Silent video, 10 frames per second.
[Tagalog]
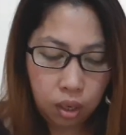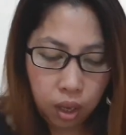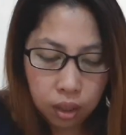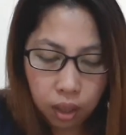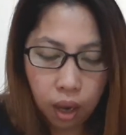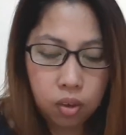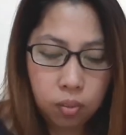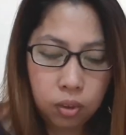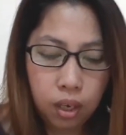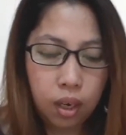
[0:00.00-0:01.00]
yan,
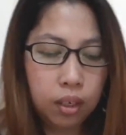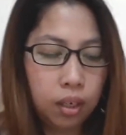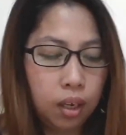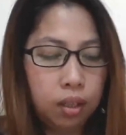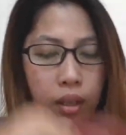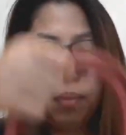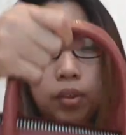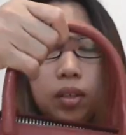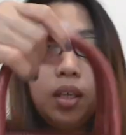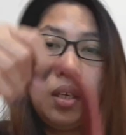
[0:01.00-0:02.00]
tago mo na lang yan.
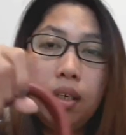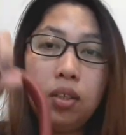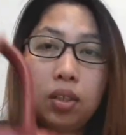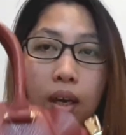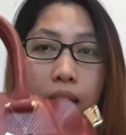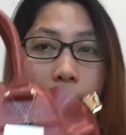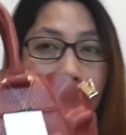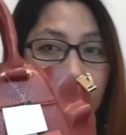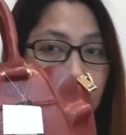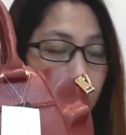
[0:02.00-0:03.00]
Tapos, ganyan na siya.
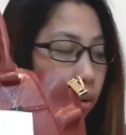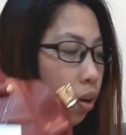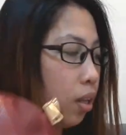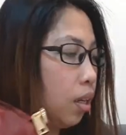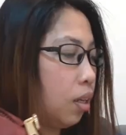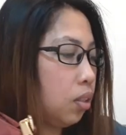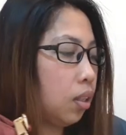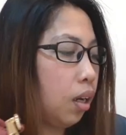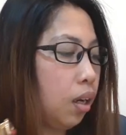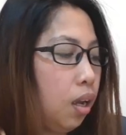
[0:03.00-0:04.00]
So, ganyan na
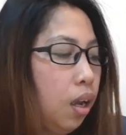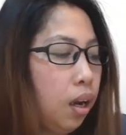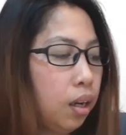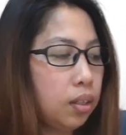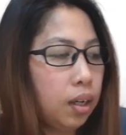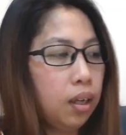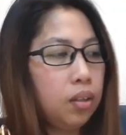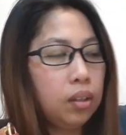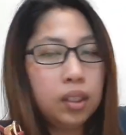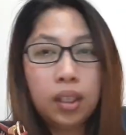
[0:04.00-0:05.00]
siya. At saka
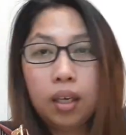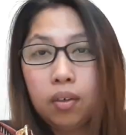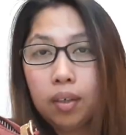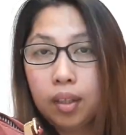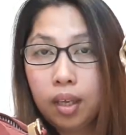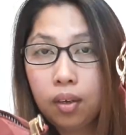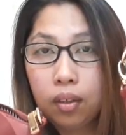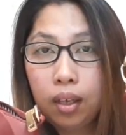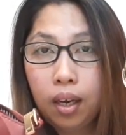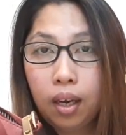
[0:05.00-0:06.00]
yung isa, yung hindi ko
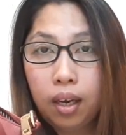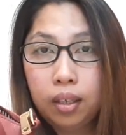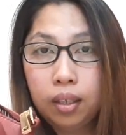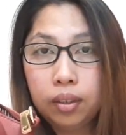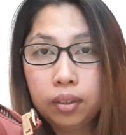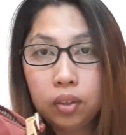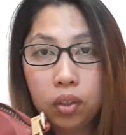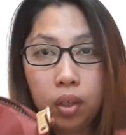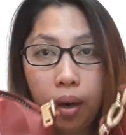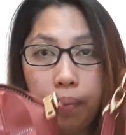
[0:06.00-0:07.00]
tinanggalan ng
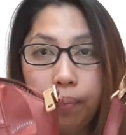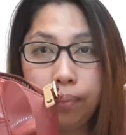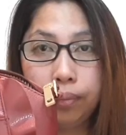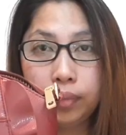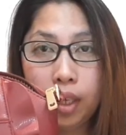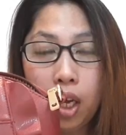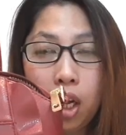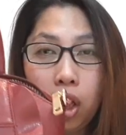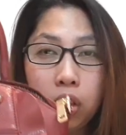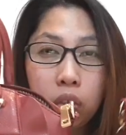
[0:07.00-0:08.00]
strap.
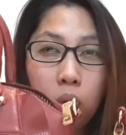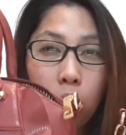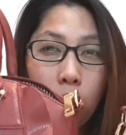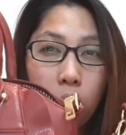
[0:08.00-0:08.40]
So,